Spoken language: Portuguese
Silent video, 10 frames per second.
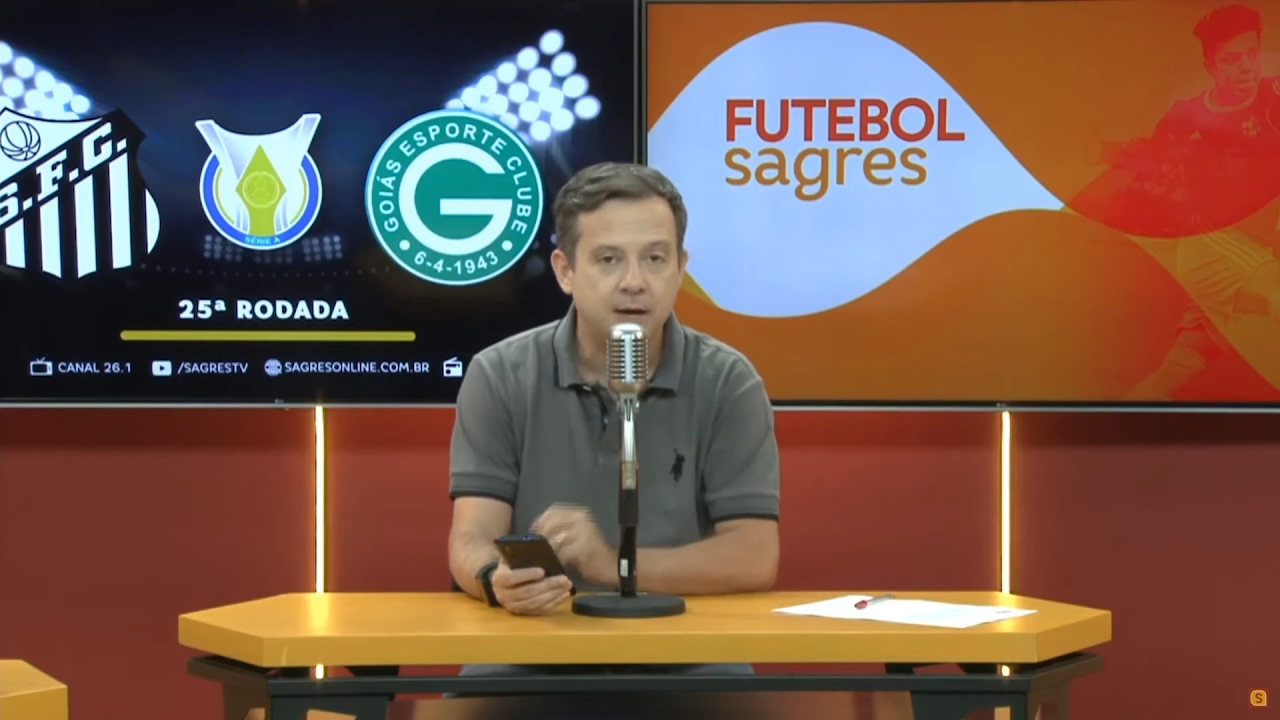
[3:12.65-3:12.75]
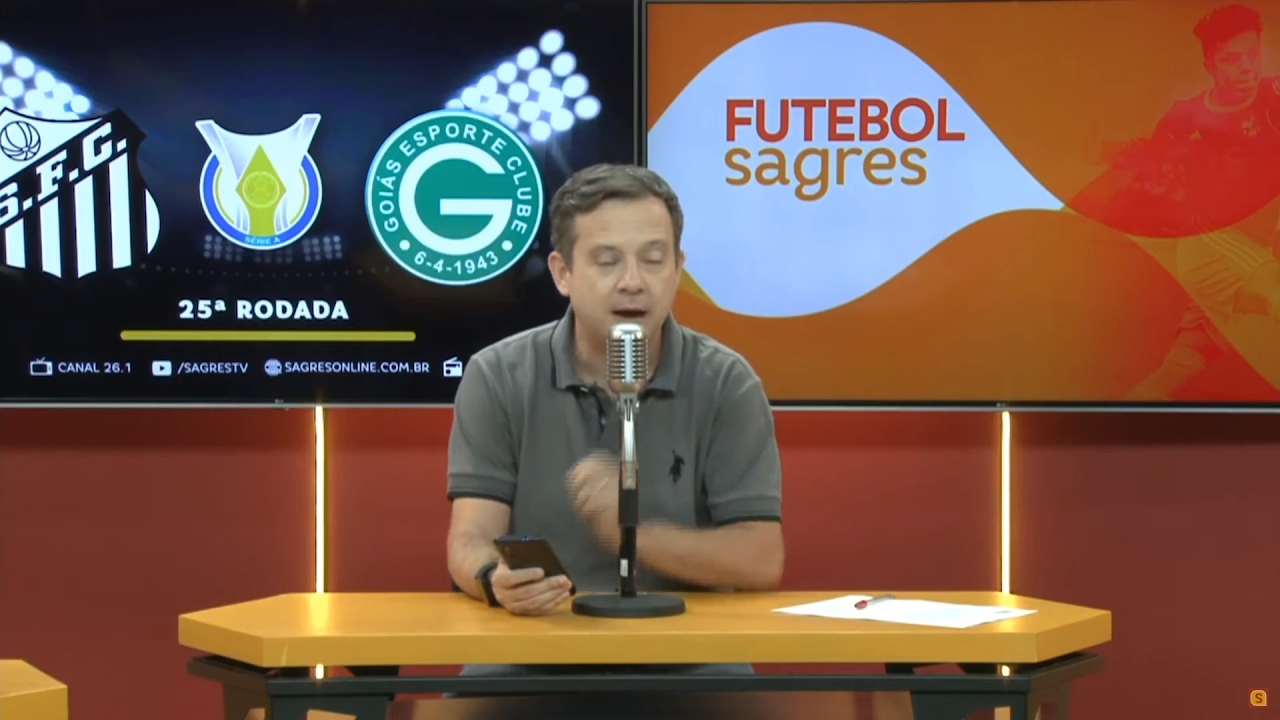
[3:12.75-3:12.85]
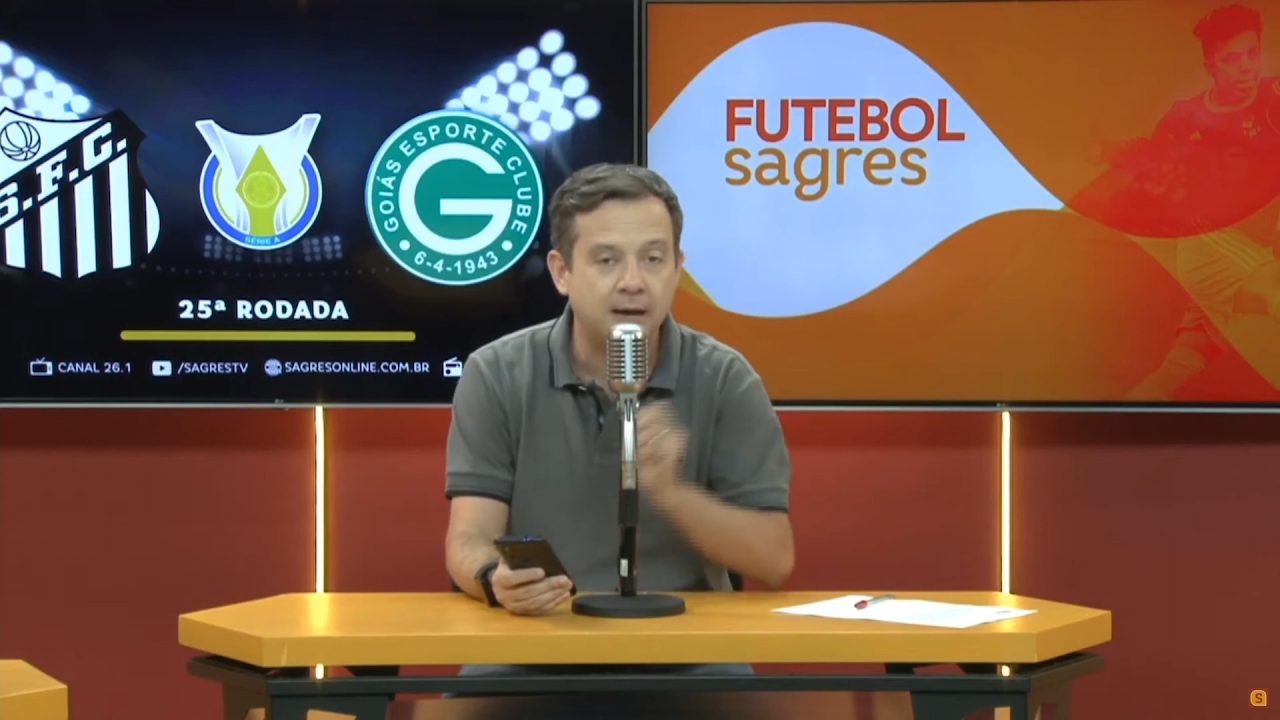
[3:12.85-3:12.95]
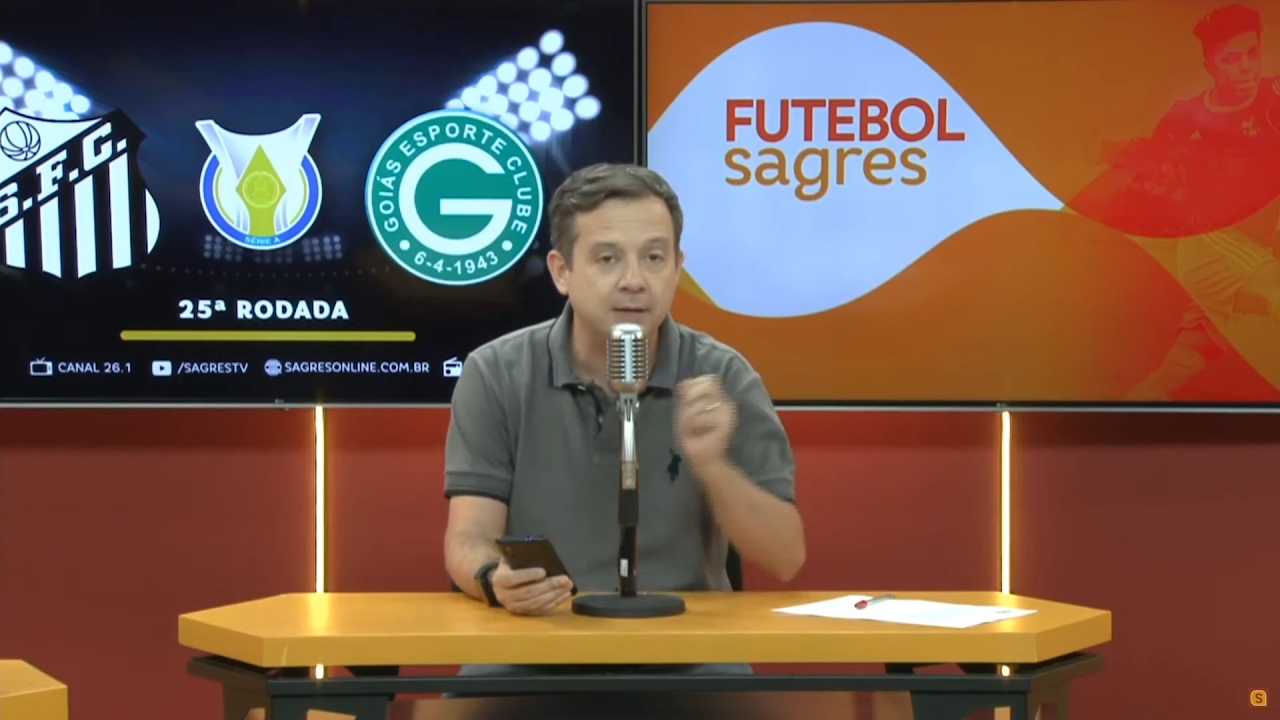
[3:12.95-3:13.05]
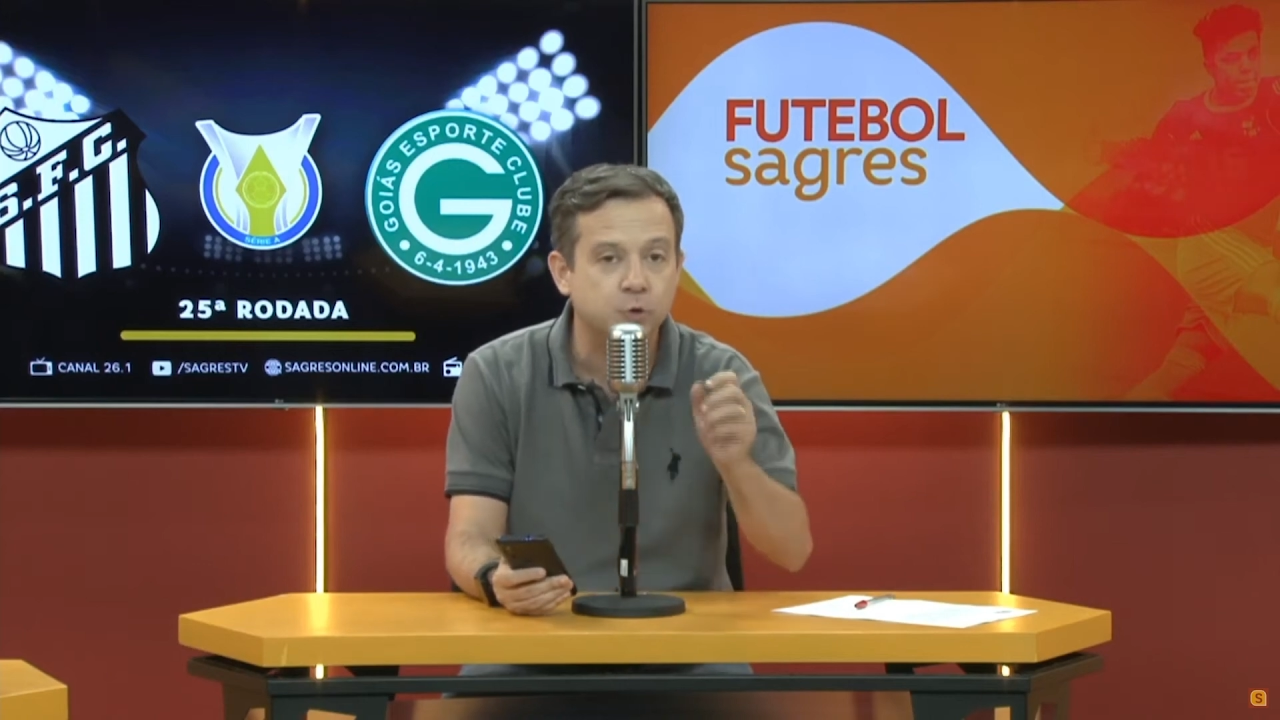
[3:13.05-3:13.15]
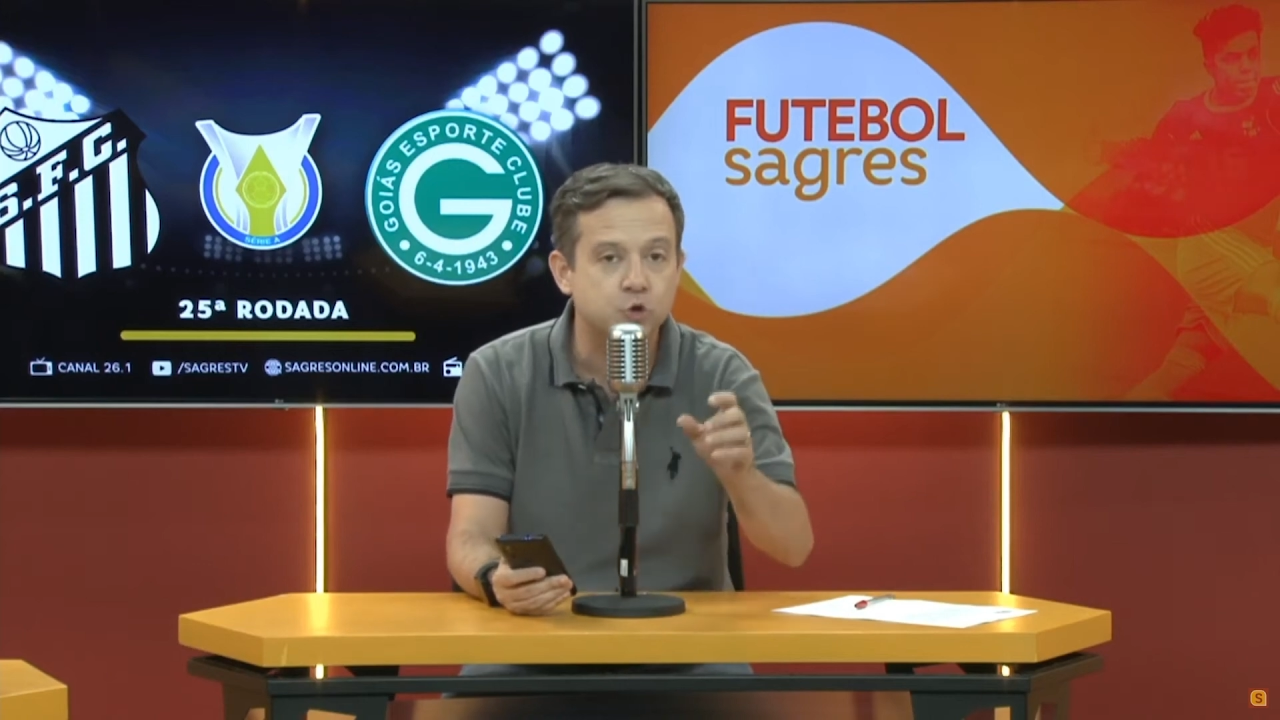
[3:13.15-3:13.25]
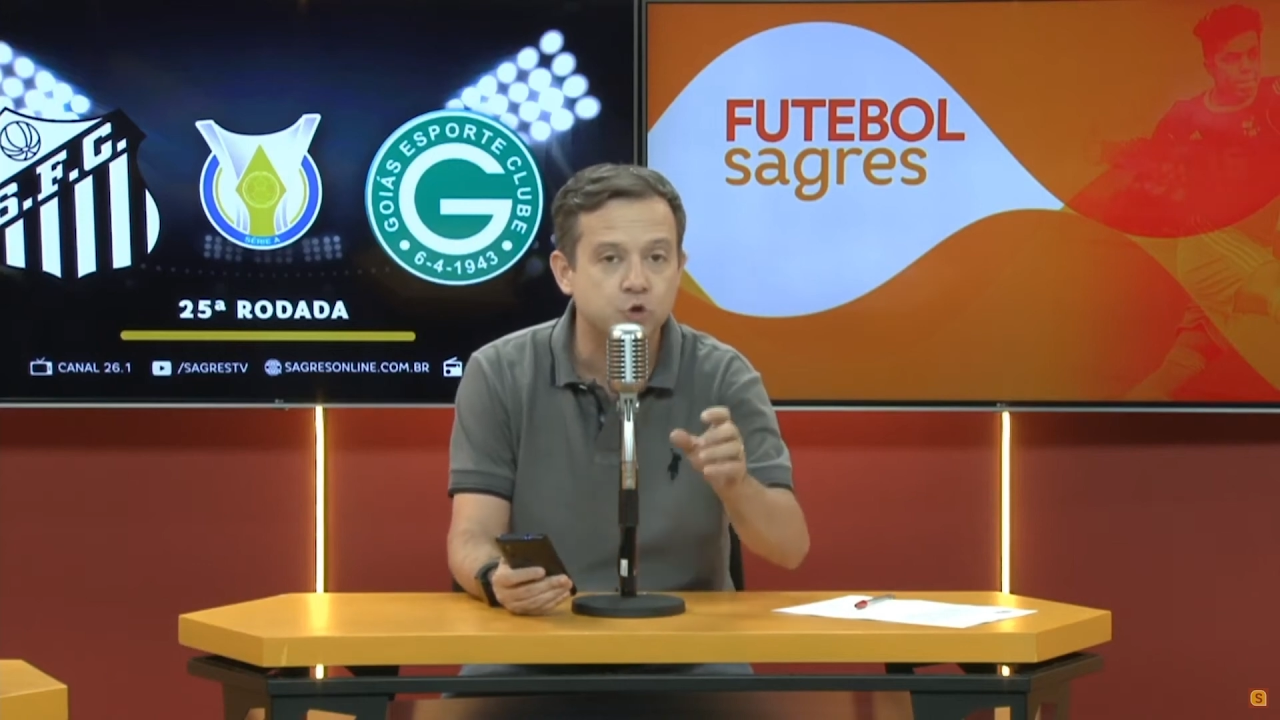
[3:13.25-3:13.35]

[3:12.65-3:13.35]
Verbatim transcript: Além dos